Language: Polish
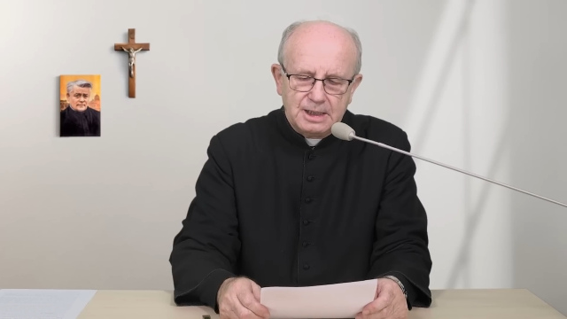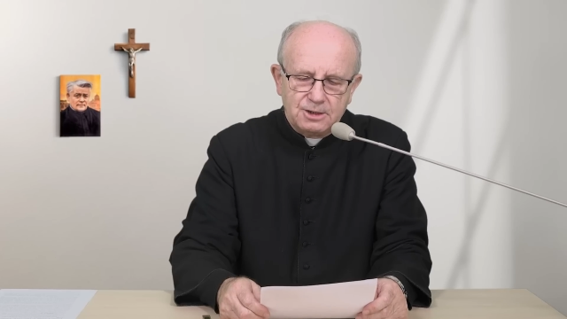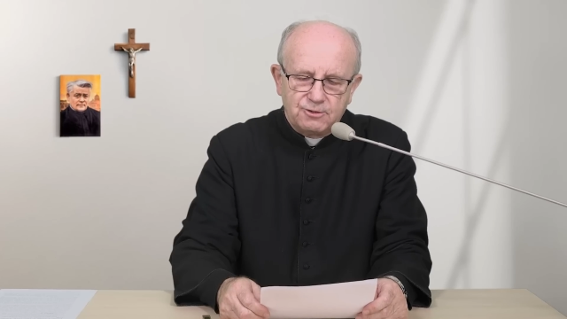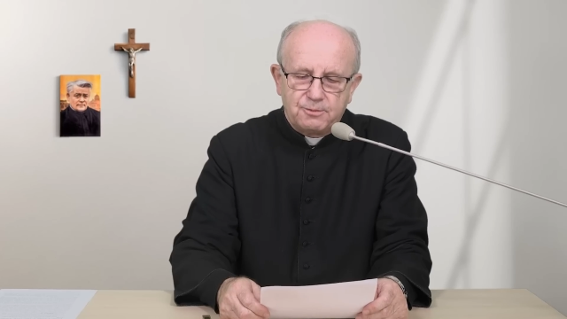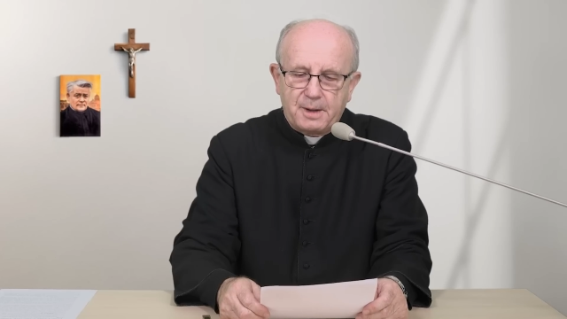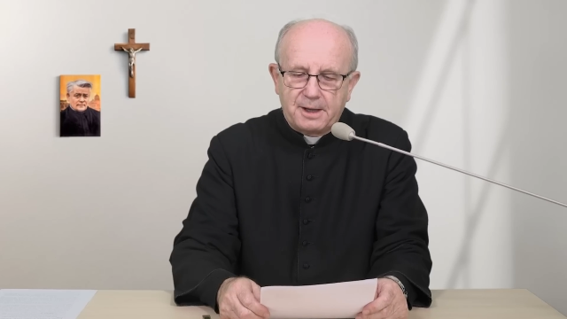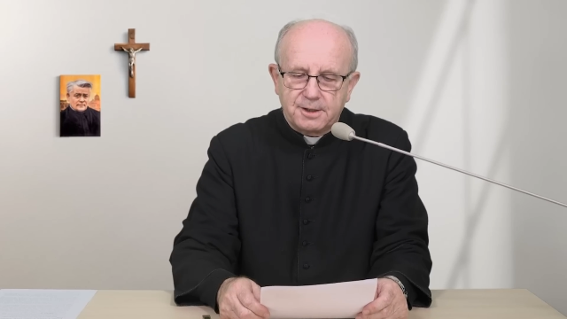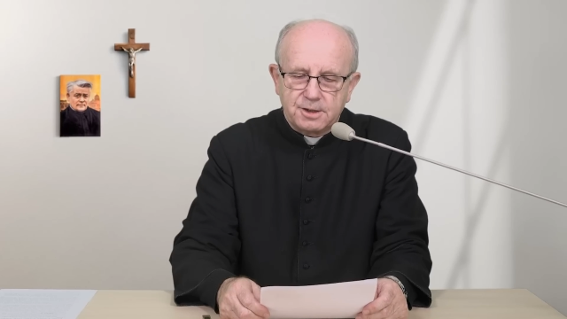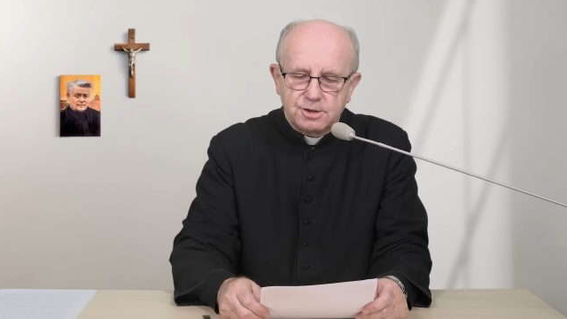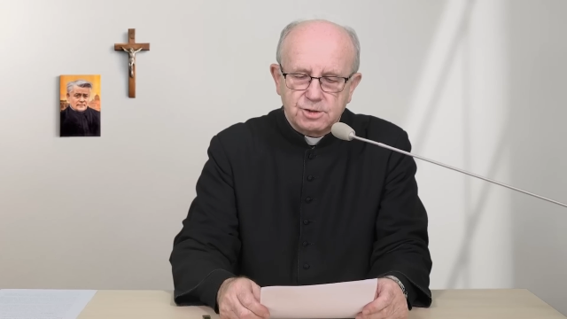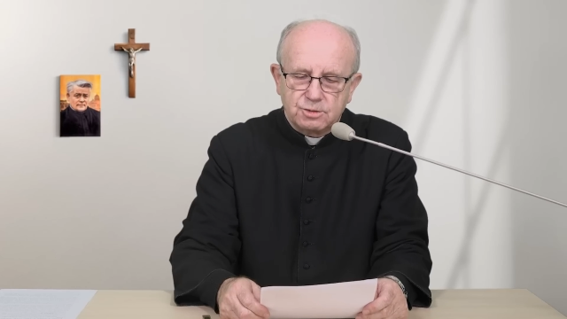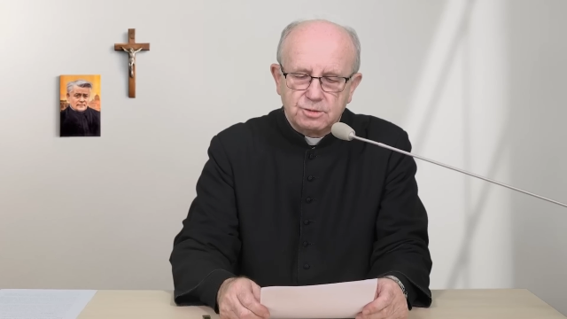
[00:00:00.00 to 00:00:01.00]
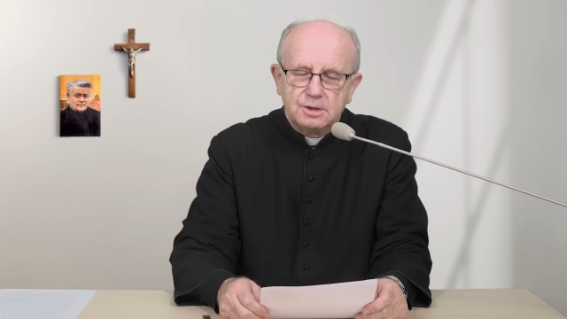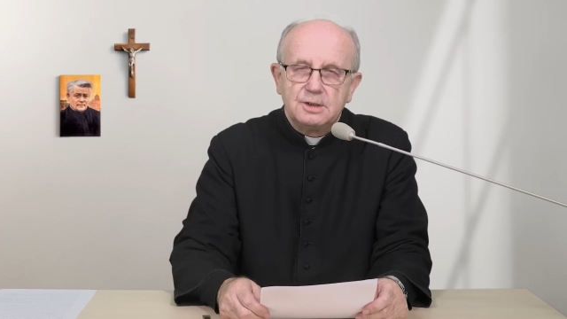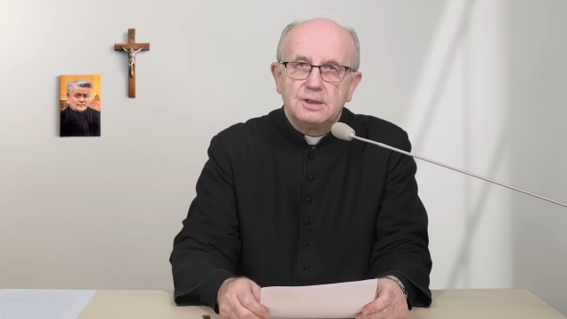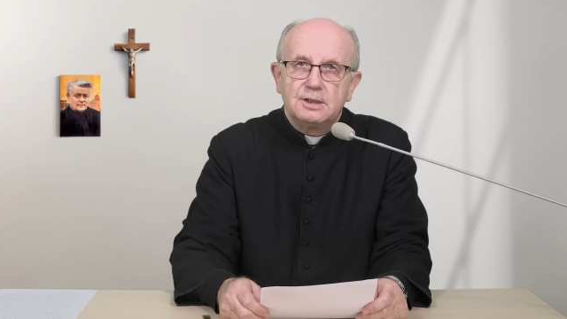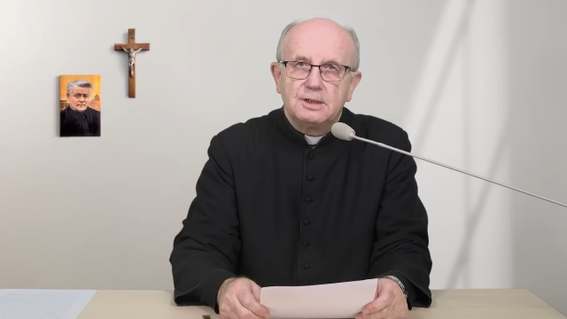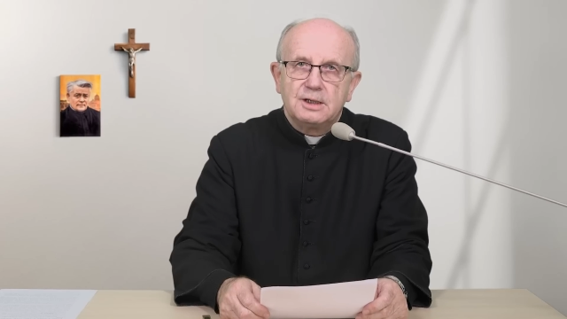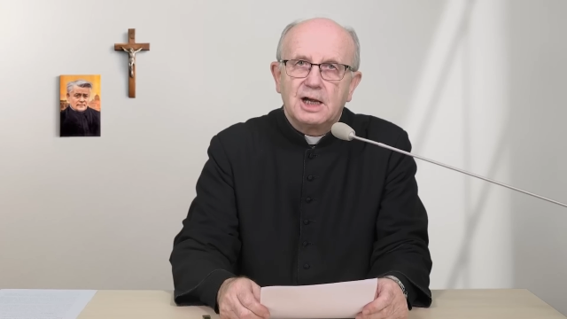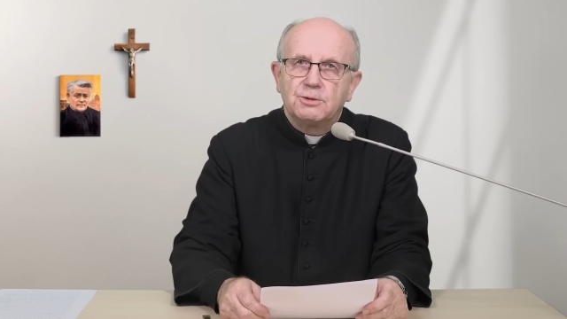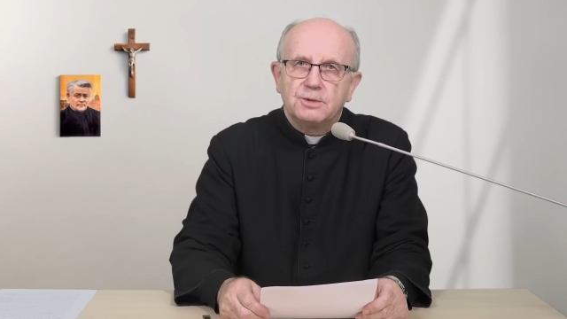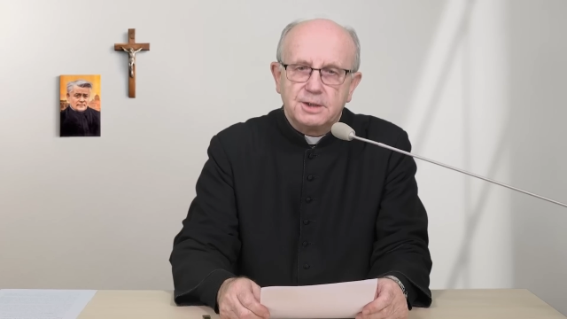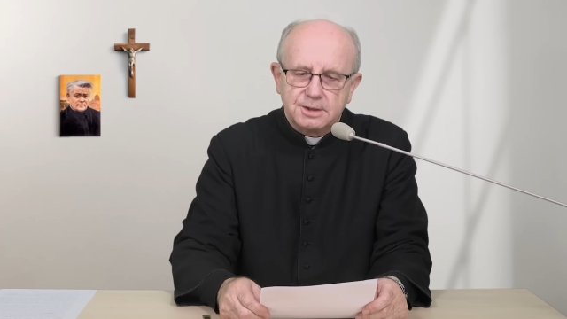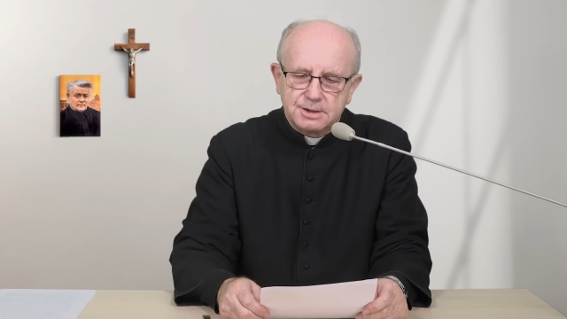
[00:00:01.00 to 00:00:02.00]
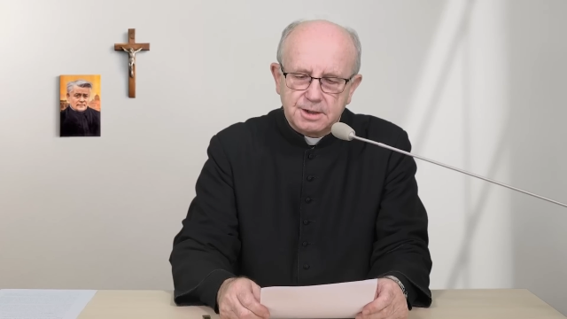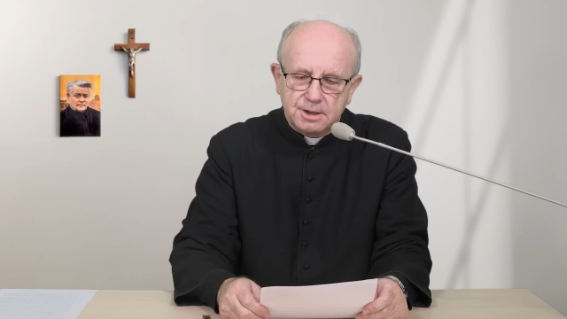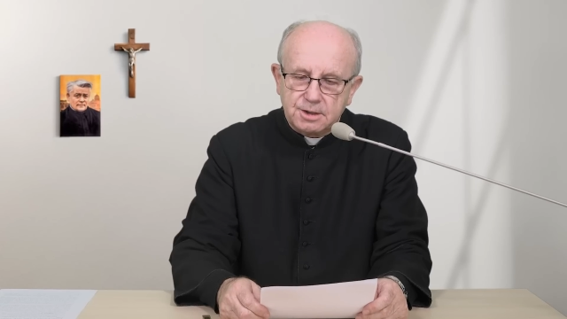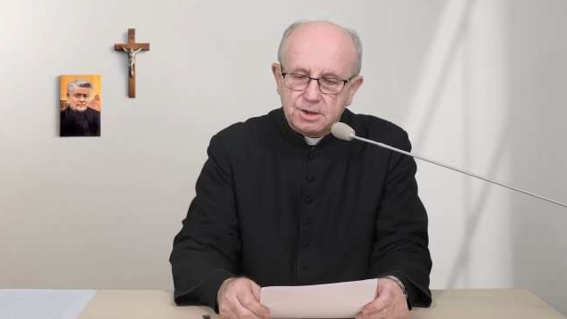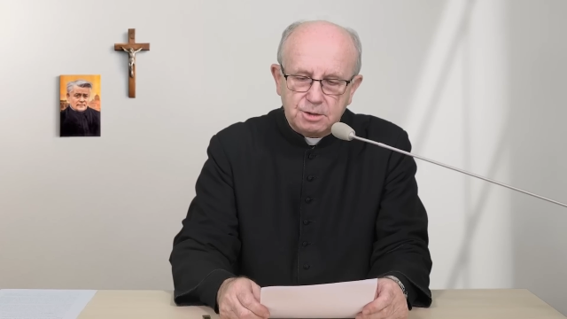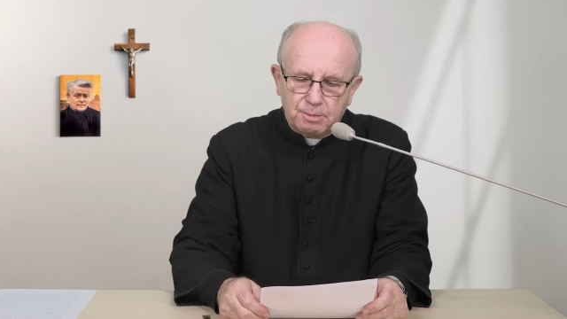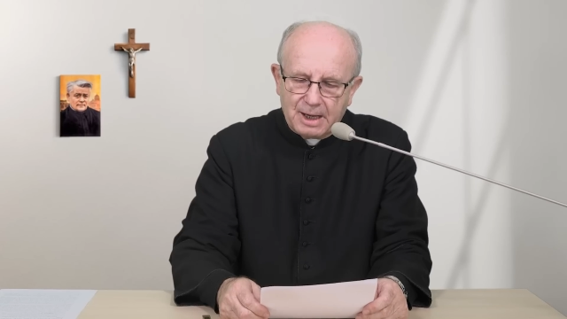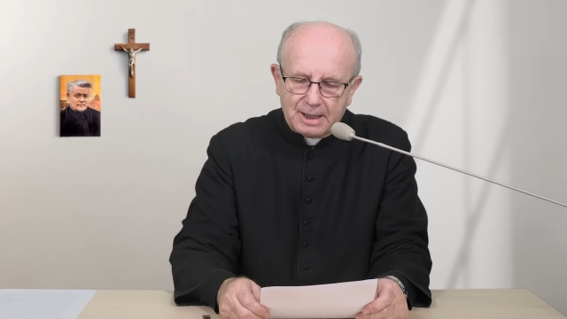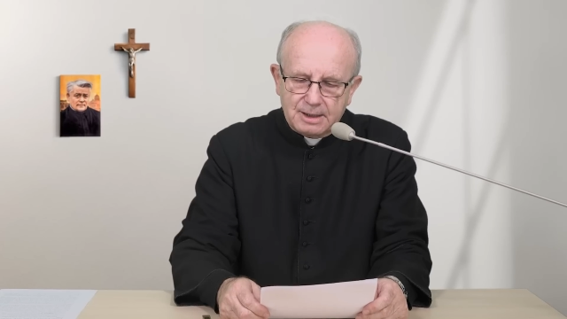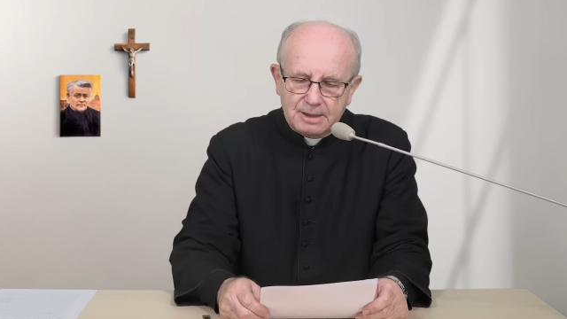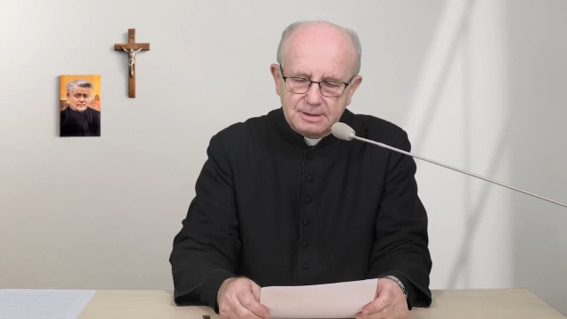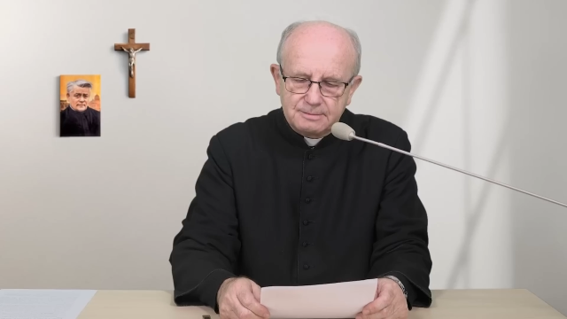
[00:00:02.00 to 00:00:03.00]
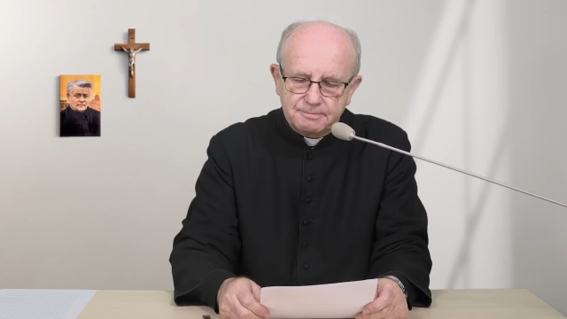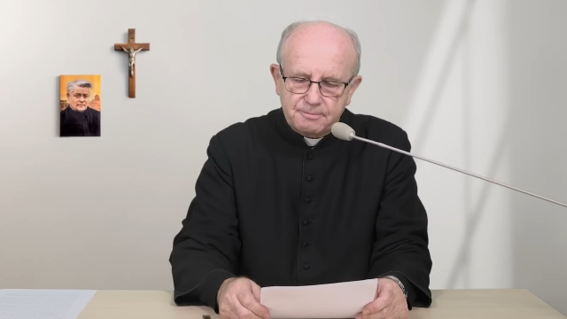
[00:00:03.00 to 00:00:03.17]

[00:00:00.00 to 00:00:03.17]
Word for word: w Paryżu na ulicy Dibak.